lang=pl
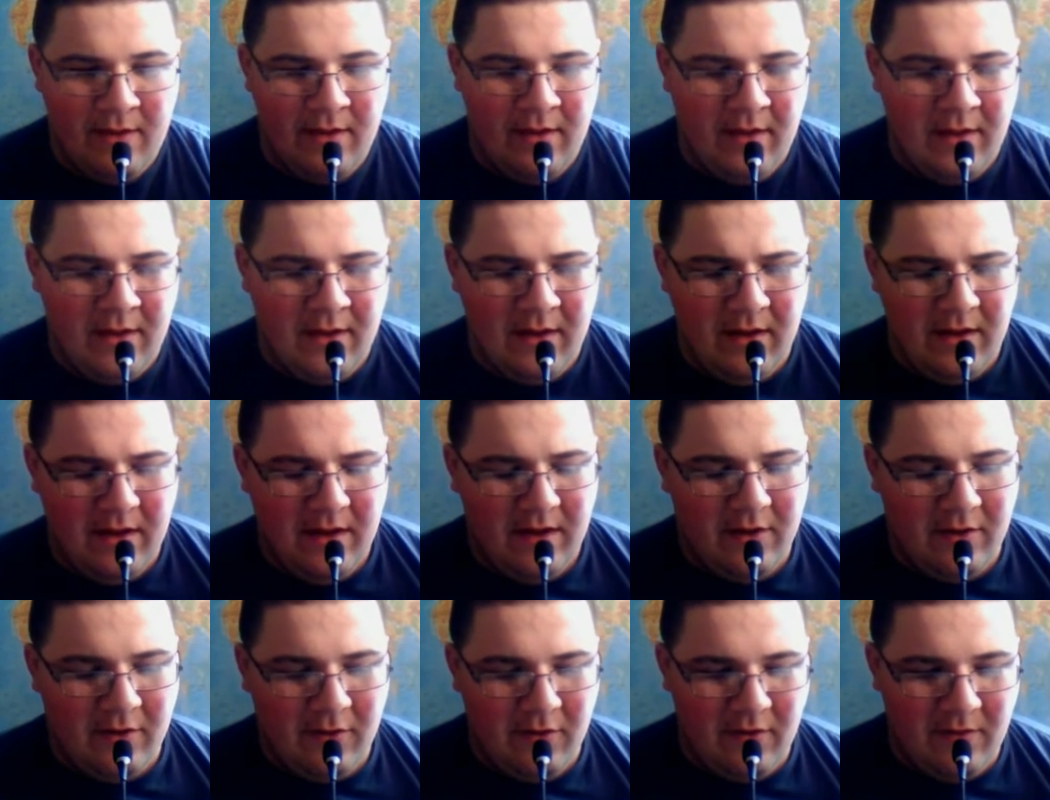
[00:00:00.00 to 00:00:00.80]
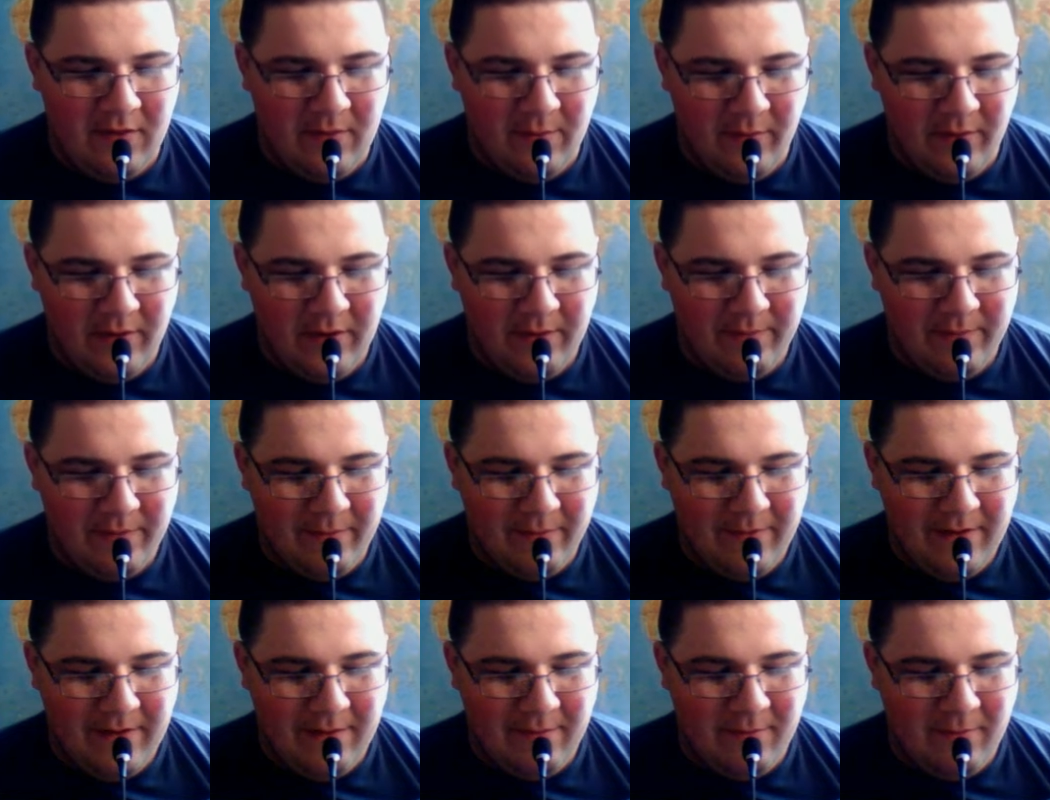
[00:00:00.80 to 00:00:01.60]
Ale koniec moich
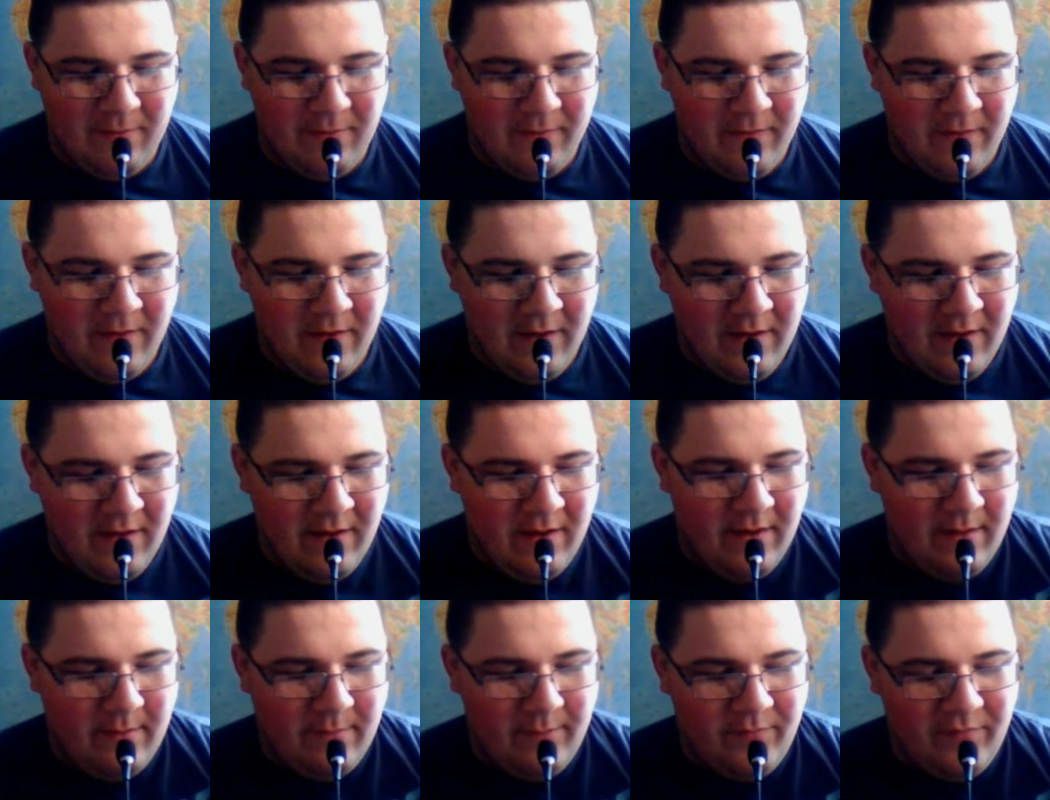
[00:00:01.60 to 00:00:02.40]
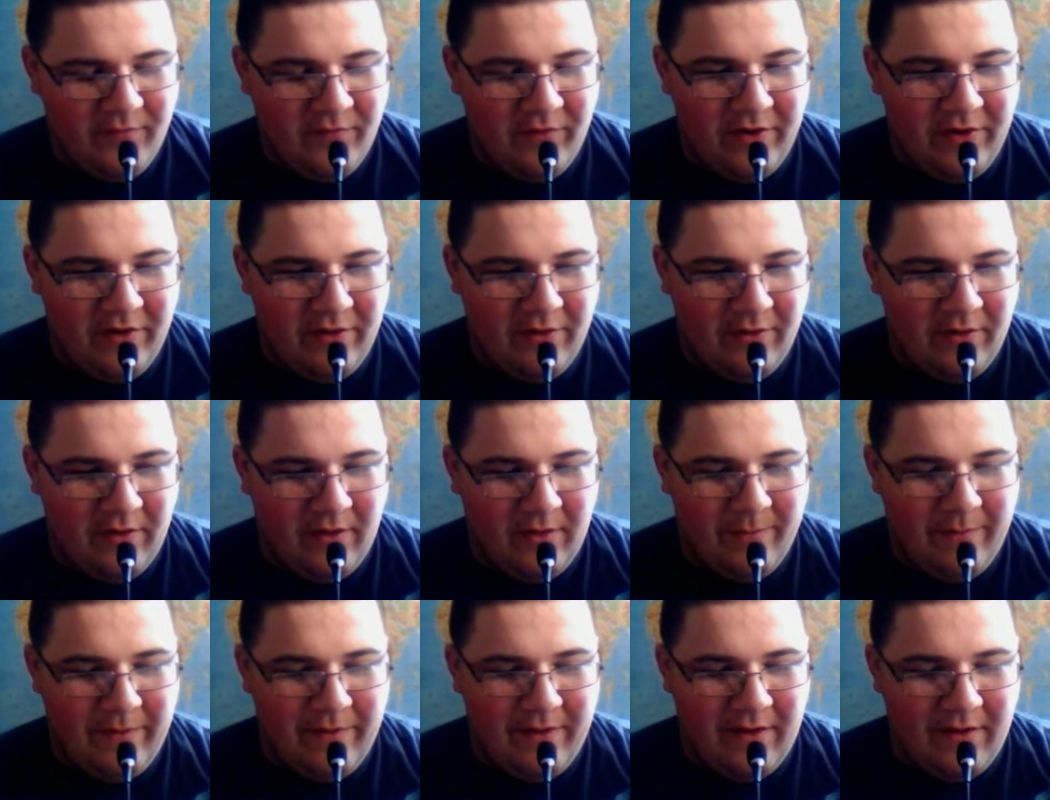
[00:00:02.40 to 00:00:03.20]
problemów. Przejdę do
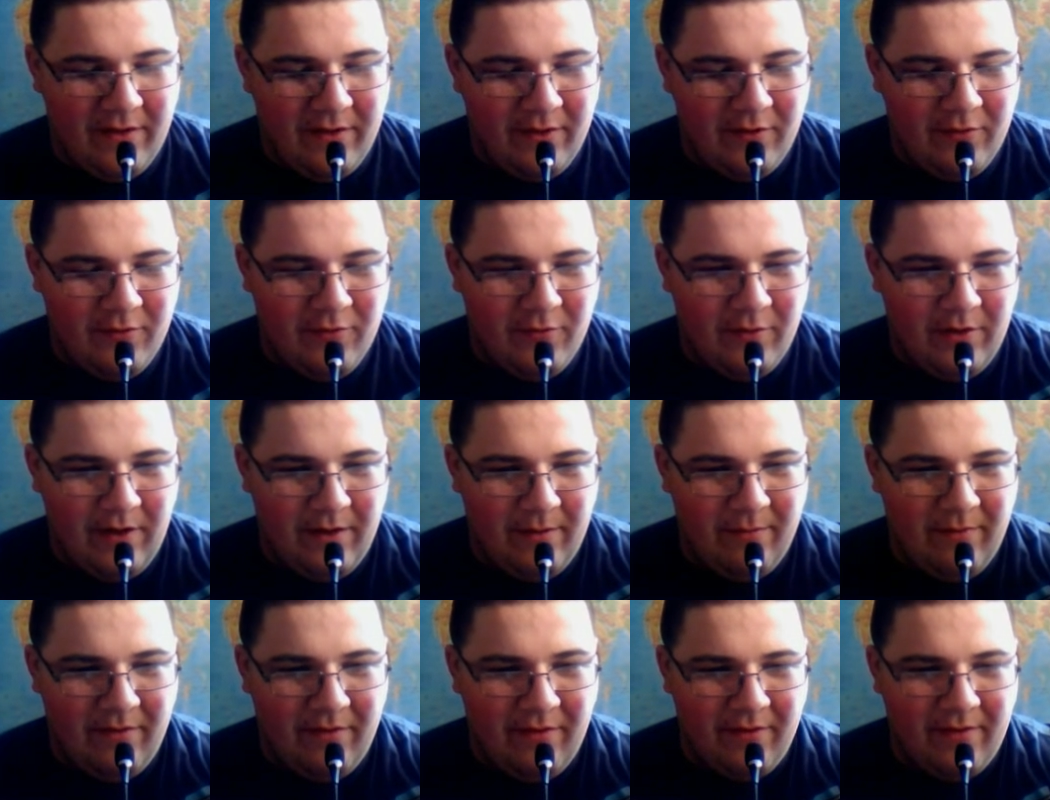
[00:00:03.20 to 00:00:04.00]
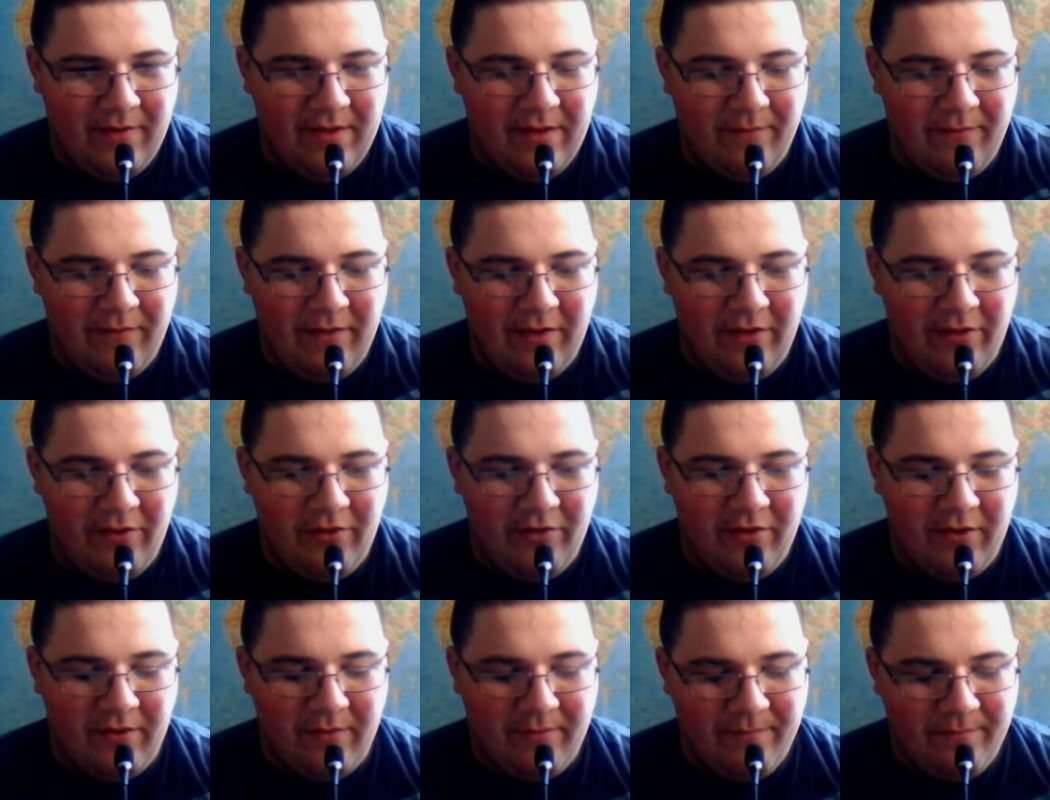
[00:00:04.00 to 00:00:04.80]
tych pytań, które mi
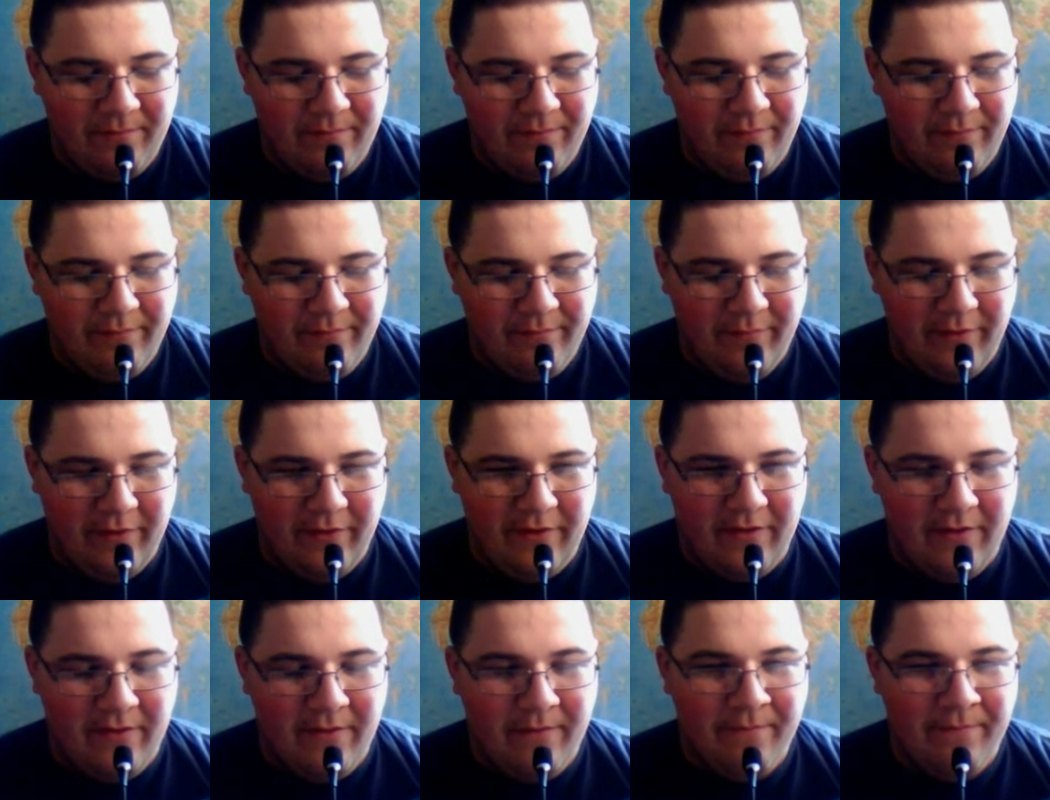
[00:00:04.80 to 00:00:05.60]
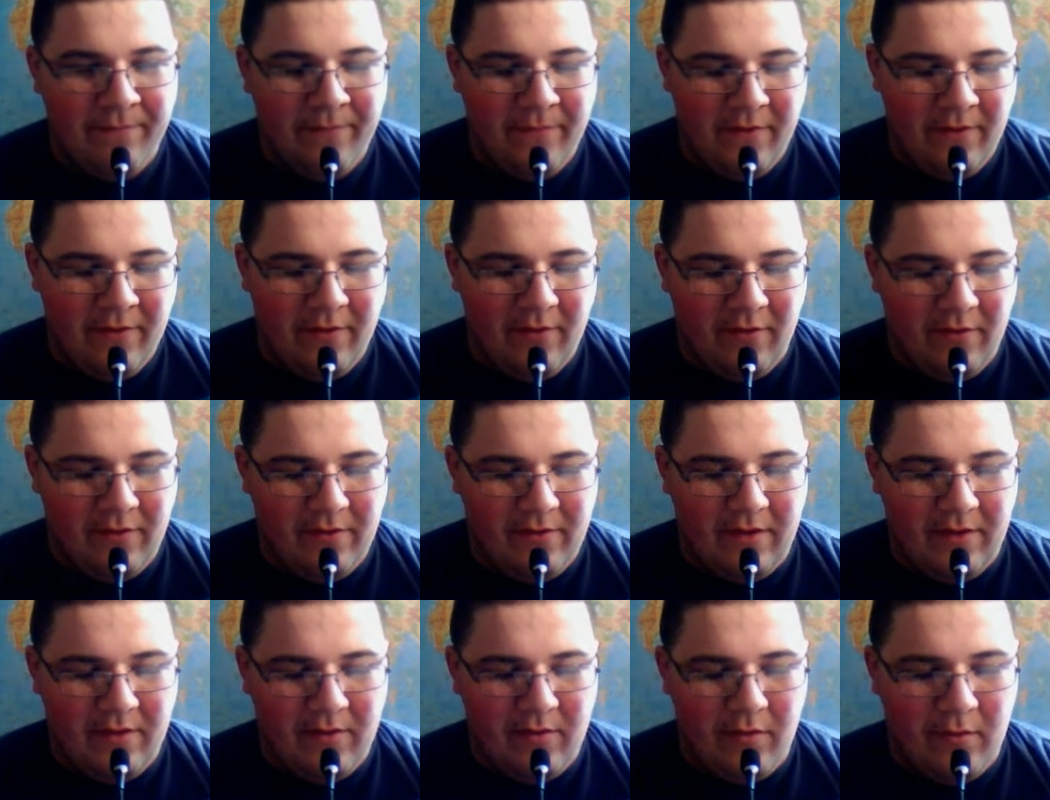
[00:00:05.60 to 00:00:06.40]
zostawiliście pod
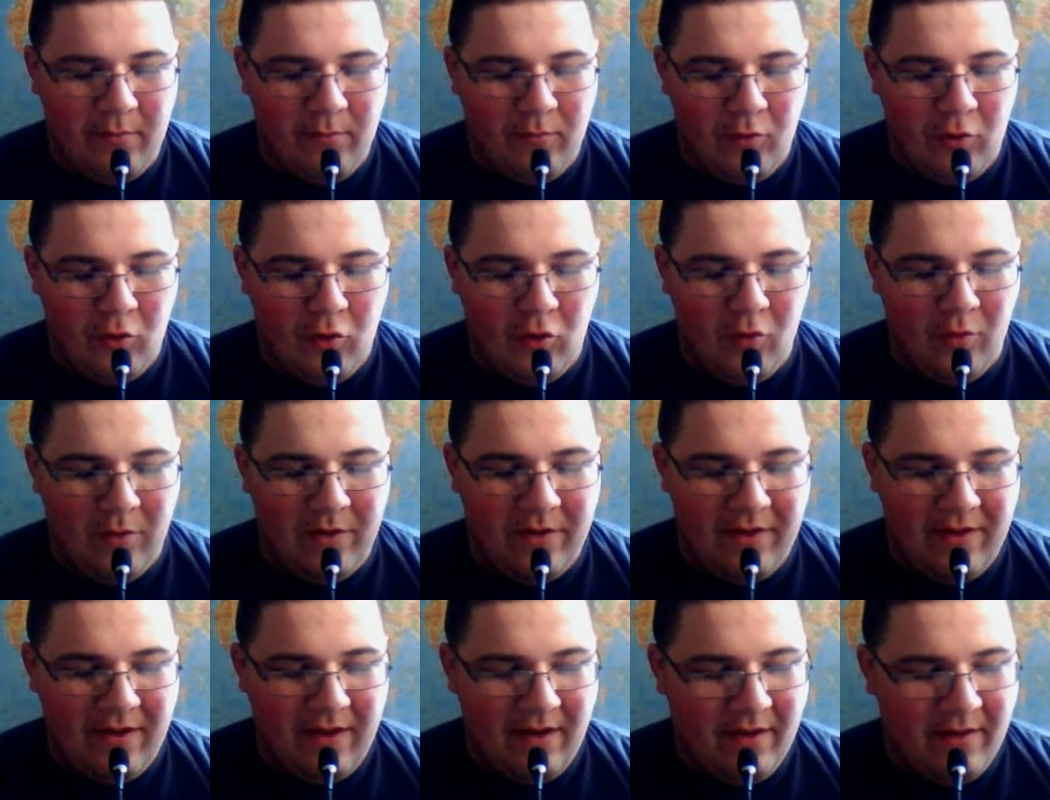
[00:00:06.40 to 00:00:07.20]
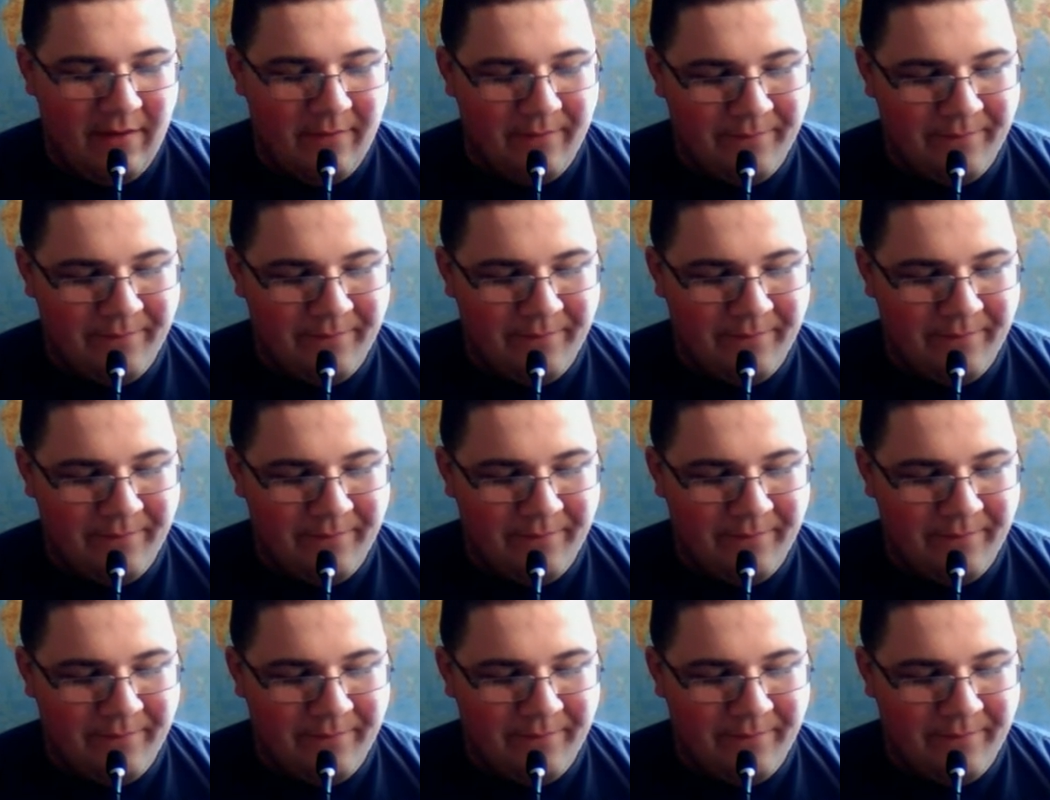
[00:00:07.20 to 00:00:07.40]
ostatnim Q&A.